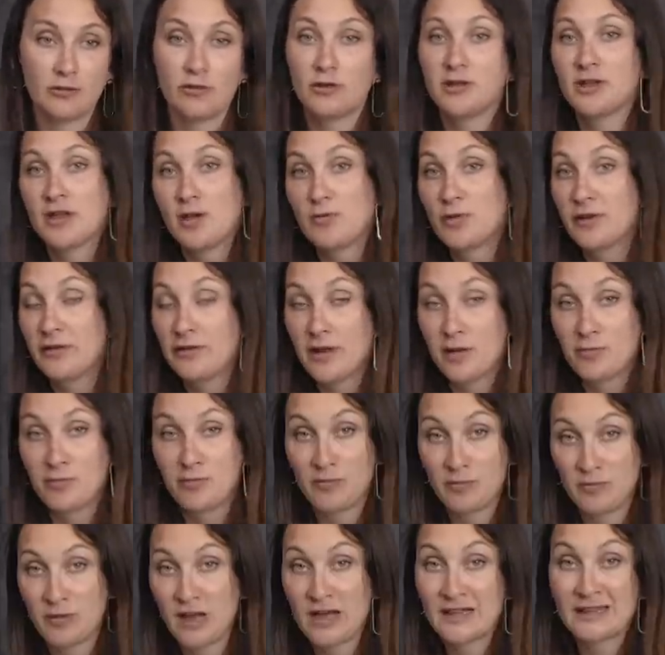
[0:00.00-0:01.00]
Но это я привела
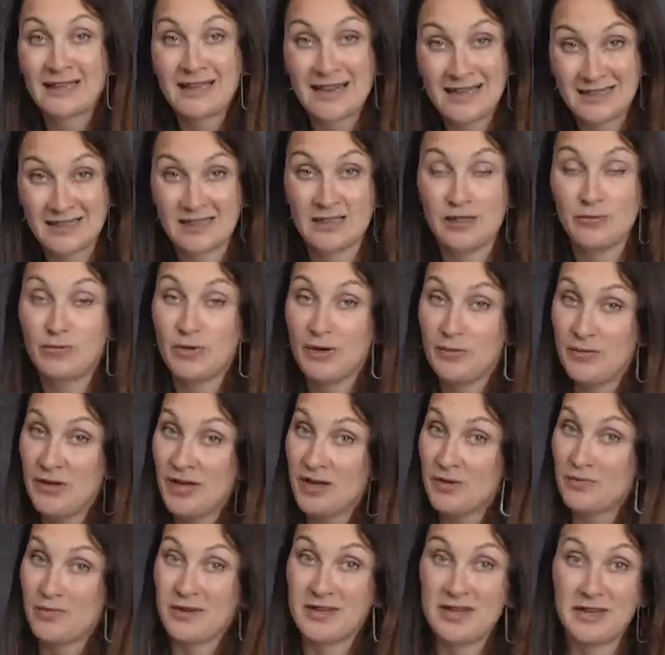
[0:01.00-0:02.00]
контрастные
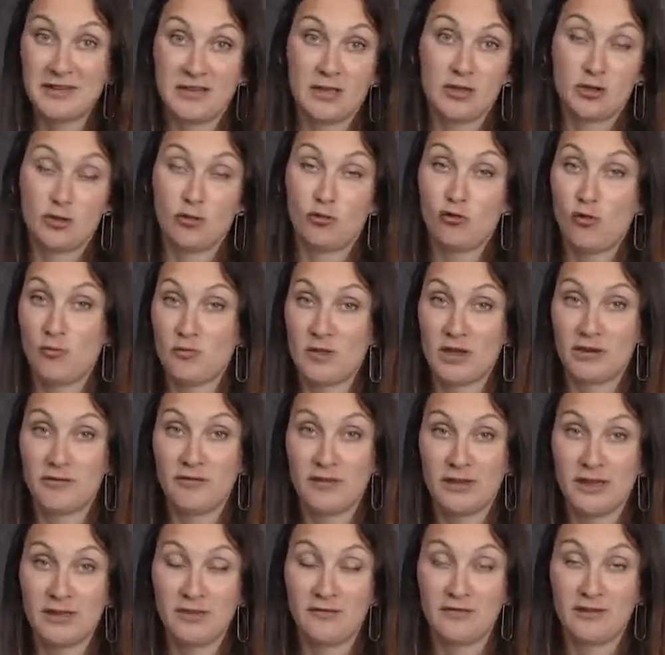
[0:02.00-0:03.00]
примеры. Понятно, что комнат
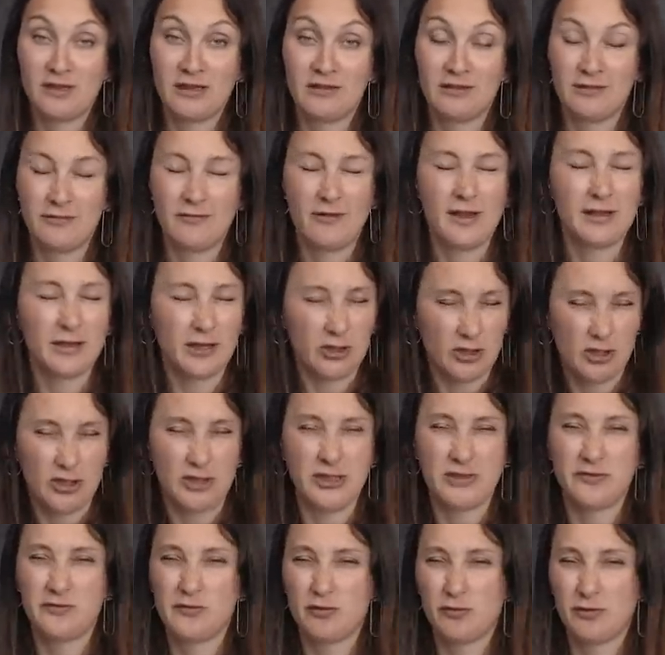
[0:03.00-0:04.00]
2 на, 2, 2 на
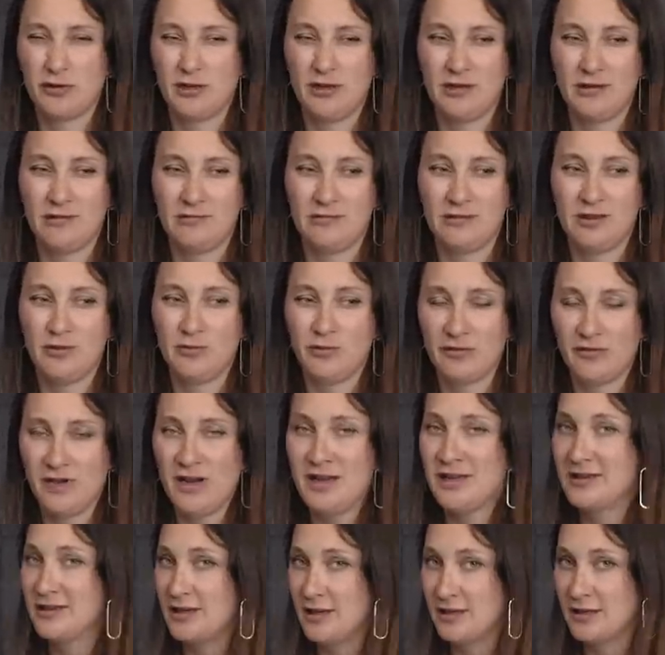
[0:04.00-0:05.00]
6 все-таки не
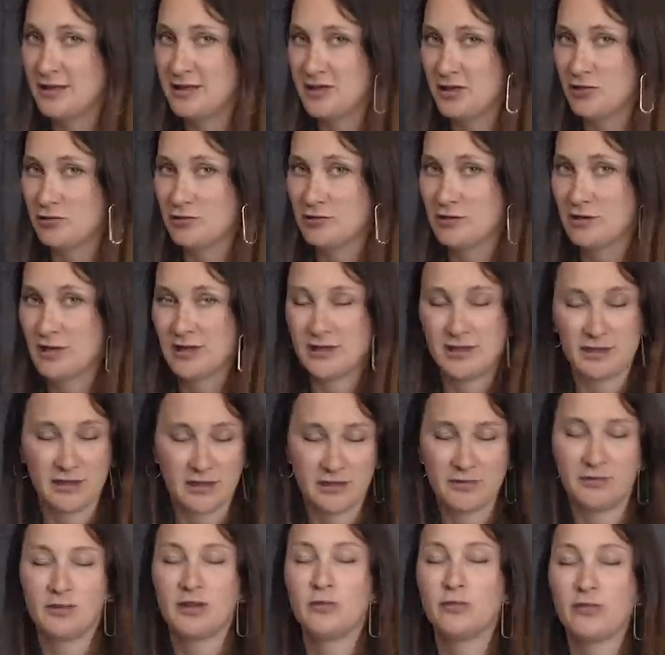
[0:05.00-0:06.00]
бывает, я надеюсь, хотя
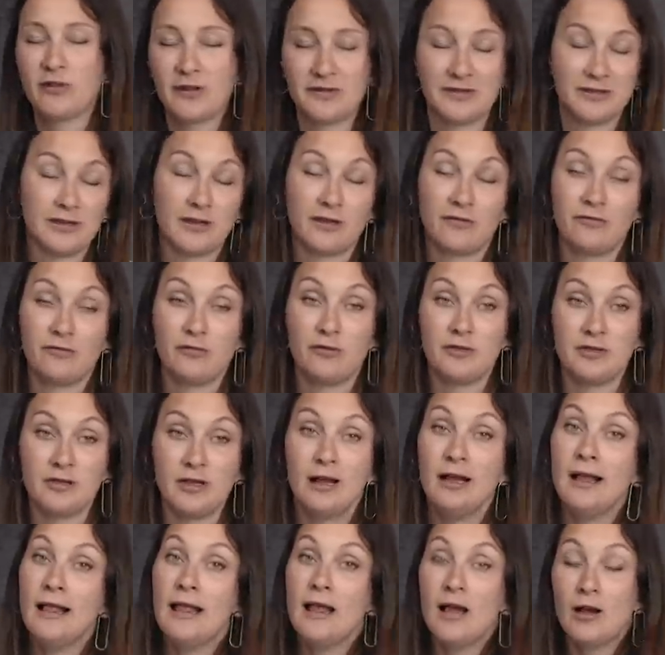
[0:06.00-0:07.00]
на самом деле бывает в старом
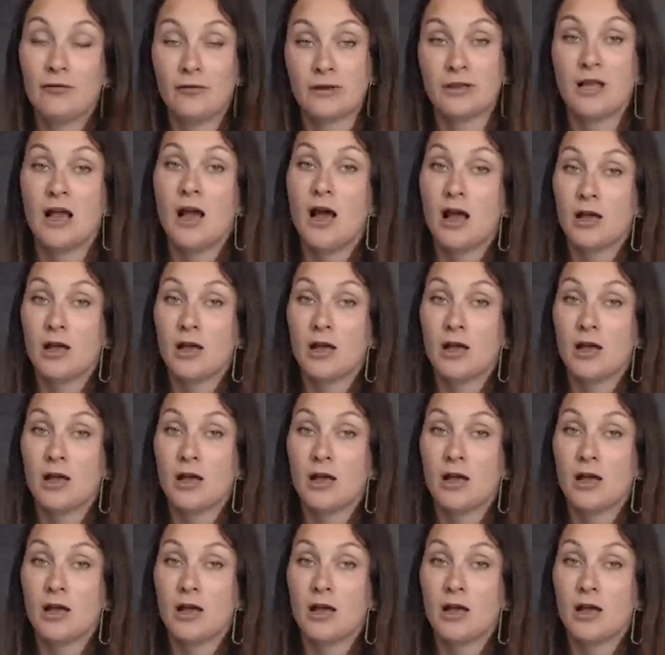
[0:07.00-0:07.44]
фонде. Вот.